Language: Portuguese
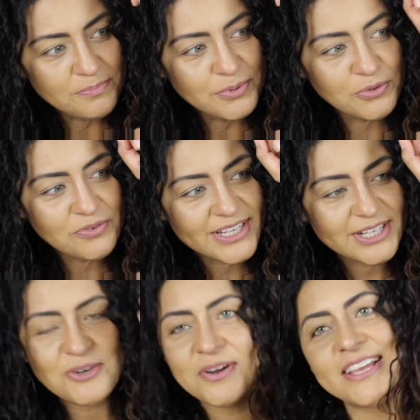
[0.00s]
Pro
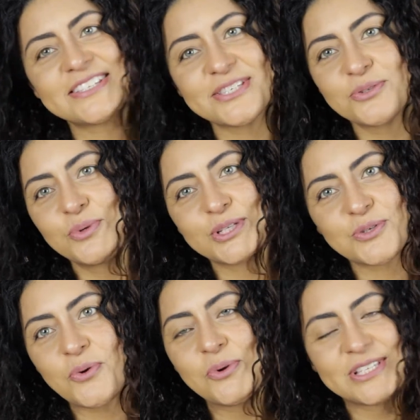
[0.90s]
verão, essas
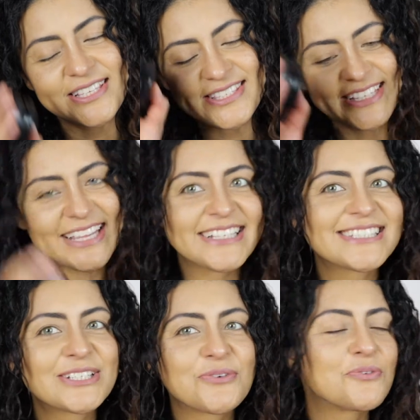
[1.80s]
duas cores, assim, elas
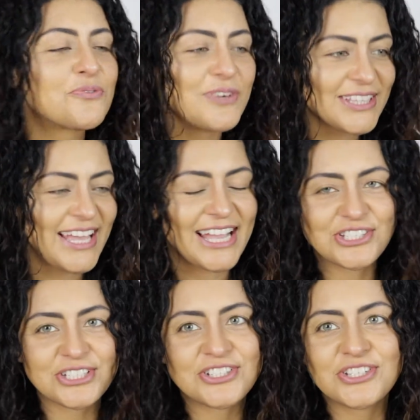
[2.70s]
são
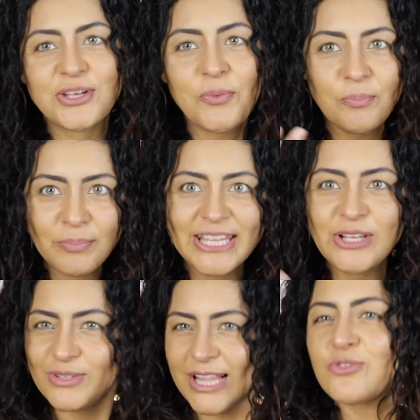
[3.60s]
fantásticas. Te dão um
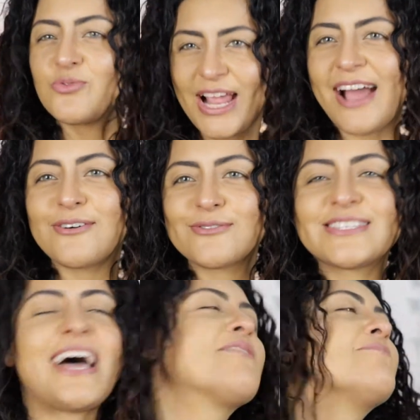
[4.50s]
brilho natural,
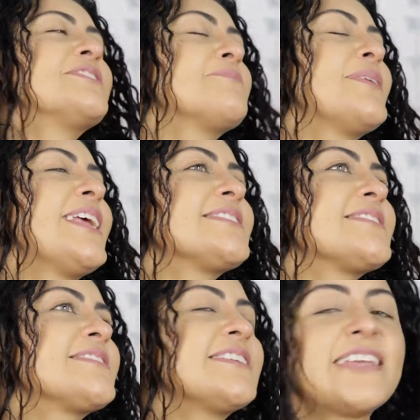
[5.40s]
sabe? Te parece
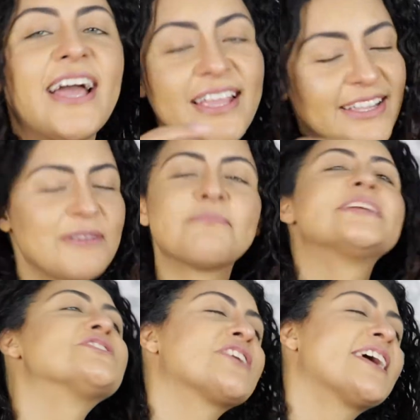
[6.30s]
assim que, ai, acabei
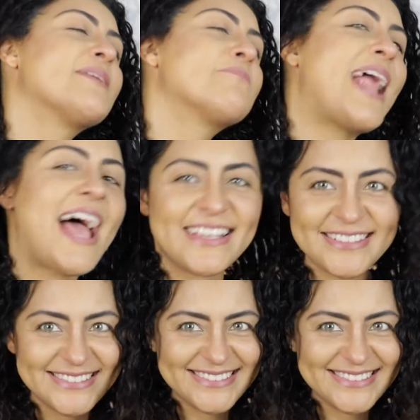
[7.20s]
de chegar da praia.